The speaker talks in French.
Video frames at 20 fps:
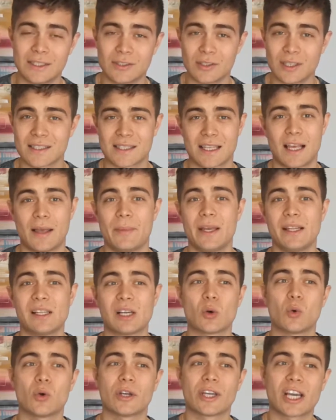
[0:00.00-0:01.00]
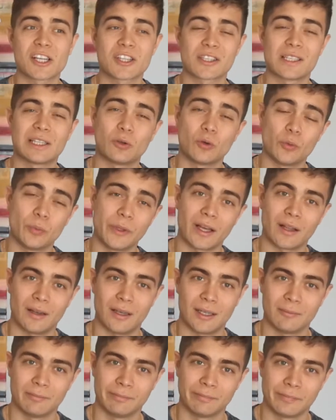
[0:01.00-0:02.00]
Et cela, ça amène à qu'on cache cette
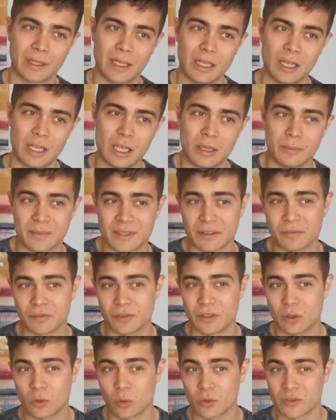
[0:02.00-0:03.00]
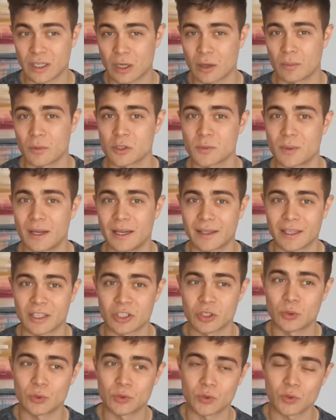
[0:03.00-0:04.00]
lumière-là. Ça, ça, commence par la
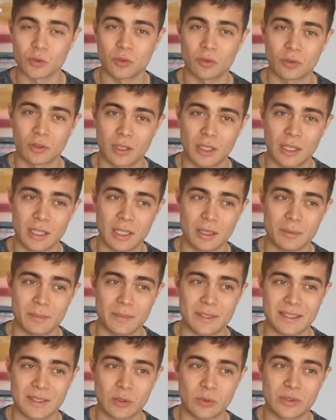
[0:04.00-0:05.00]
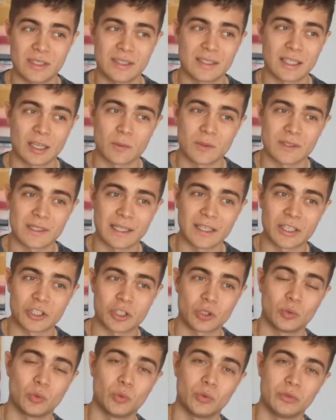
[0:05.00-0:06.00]
cacher aux autres, puis ça aussi, ça commence à la
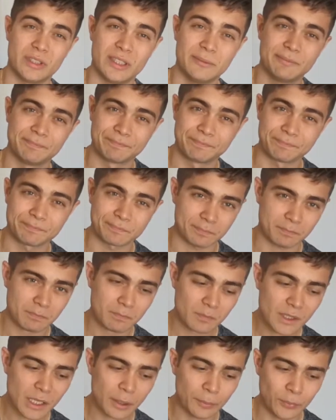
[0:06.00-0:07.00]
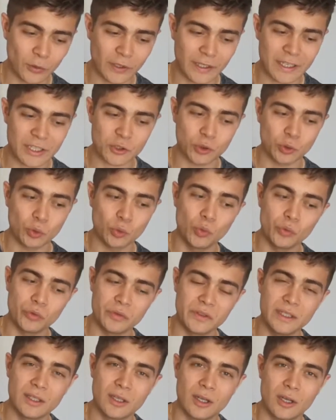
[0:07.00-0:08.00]
cacher dans nos vies. Puis en la cachant dans
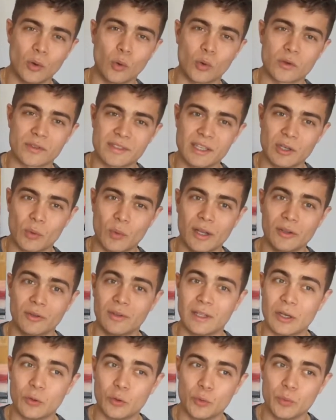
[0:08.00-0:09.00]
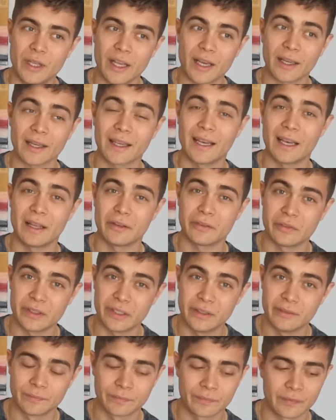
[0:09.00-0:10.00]
nos vies, on s'éloigne de la lumière qui est la
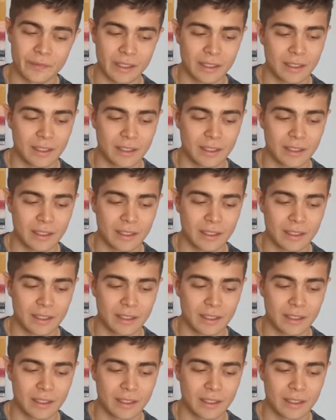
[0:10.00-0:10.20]
vie.